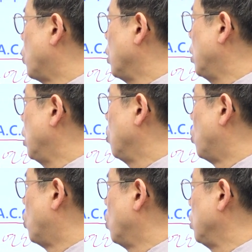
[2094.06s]
보일러의
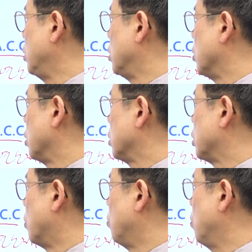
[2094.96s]
모든
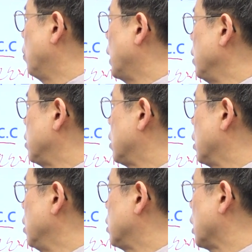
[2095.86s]

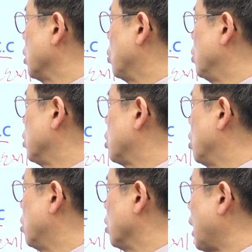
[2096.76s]
전반적인 자동
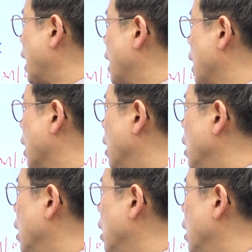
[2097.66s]
제어를 다